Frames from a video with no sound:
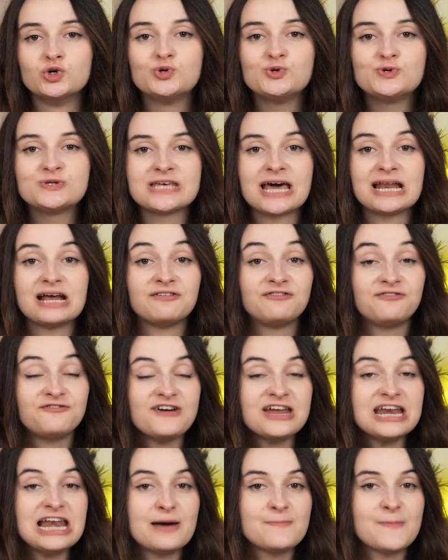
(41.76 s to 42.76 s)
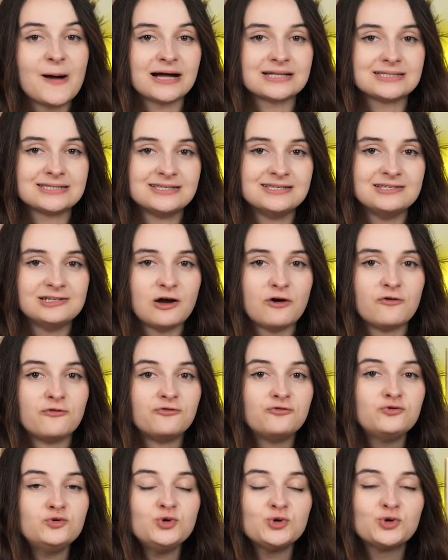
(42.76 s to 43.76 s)
Jusqu'à la fin de la partie,
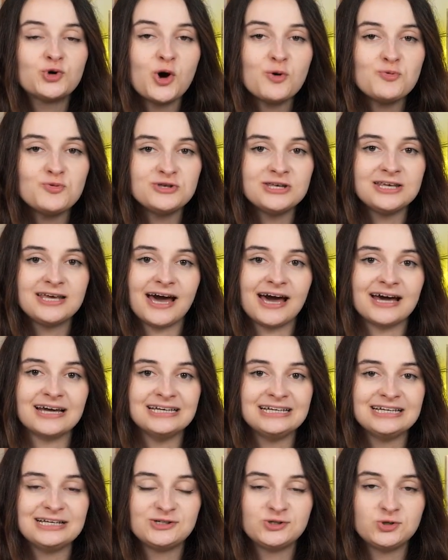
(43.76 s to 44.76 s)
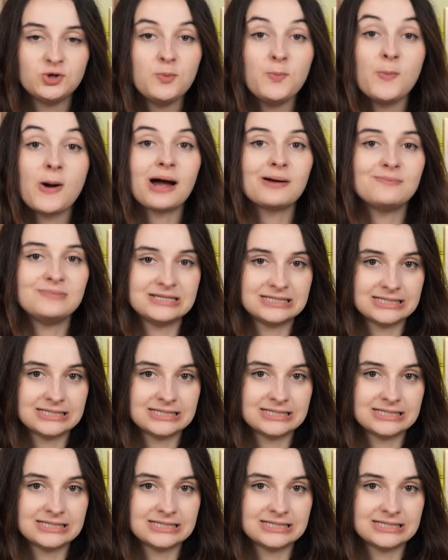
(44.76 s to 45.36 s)
vous ne communiquerez que par